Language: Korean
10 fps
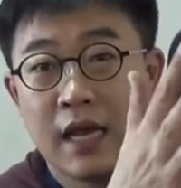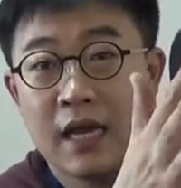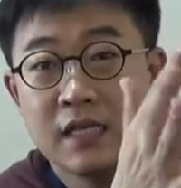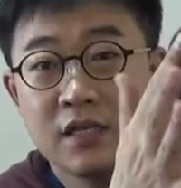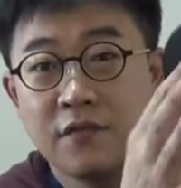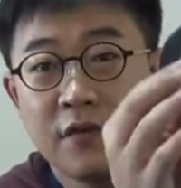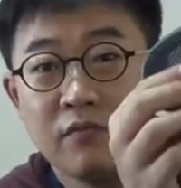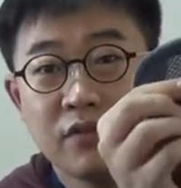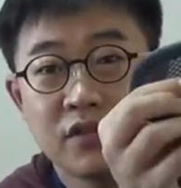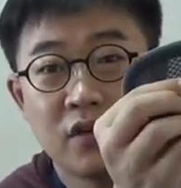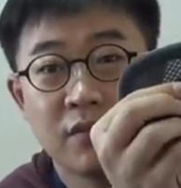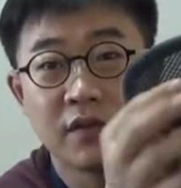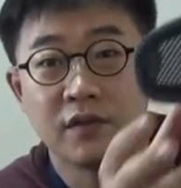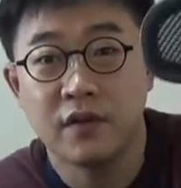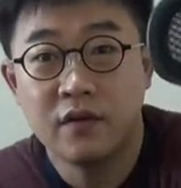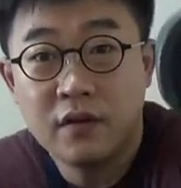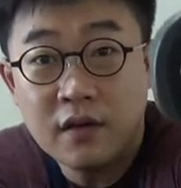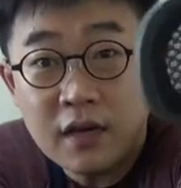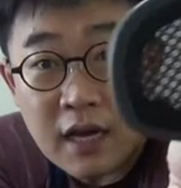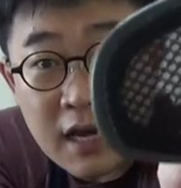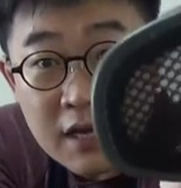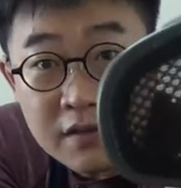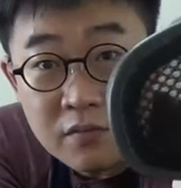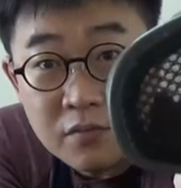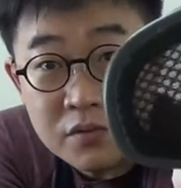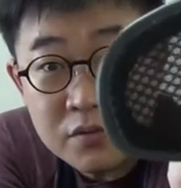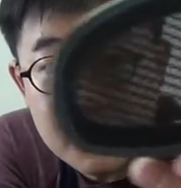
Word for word: 약간 이제 패브릭처럼 되어 있어요. 가까이서 한번